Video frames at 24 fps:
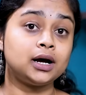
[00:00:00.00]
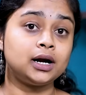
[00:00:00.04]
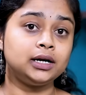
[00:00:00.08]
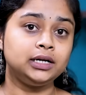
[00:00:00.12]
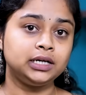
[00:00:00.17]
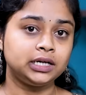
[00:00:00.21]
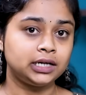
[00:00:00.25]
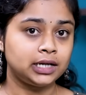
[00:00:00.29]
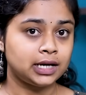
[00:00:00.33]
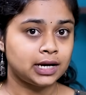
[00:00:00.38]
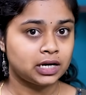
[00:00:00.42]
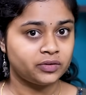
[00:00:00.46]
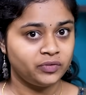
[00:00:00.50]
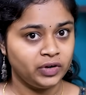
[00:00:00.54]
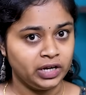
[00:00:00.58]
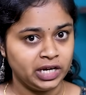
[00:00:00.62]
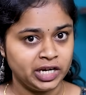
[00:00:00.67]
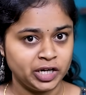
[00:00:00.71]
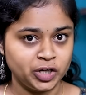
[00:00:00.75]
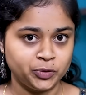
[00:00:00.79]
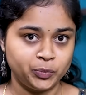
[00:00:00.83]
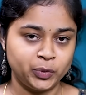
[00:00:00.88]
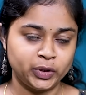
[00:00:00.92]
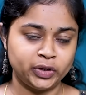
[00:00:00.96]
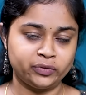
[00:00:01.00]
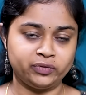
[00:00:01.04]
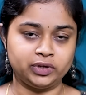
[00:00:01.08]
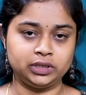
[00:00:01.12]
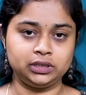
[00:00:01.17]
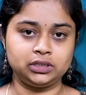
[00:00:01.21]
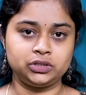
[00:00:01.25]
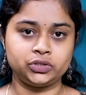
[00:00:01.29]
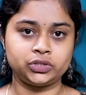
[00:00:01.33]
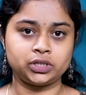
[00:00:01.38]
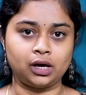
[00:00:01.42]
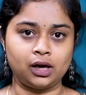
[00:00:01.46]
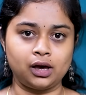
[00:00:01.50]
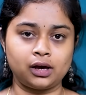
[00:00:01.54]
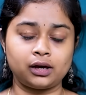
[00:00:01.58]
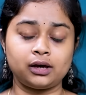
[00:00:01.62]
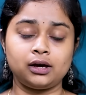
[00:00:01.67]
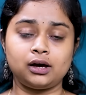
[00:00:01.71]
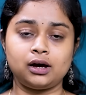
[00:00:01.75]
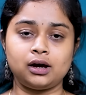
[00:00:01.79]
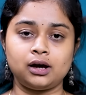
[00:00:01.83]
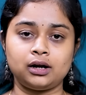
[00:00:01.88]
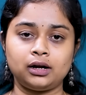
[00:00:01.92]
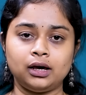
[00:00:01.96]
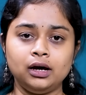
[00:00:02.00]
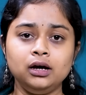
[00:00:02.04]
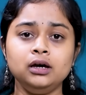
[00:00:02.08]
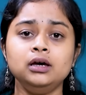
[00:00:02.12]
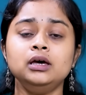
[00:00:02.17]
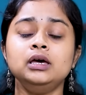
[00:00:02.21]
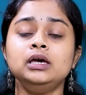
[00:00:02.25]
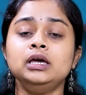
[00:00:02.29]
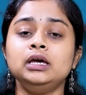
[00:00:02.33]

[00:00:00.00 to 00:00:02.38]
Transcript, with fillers: ஆண்டுகளாகவே ஈடுபட்டு வந்துட்டுருக்காங்க ஆனால்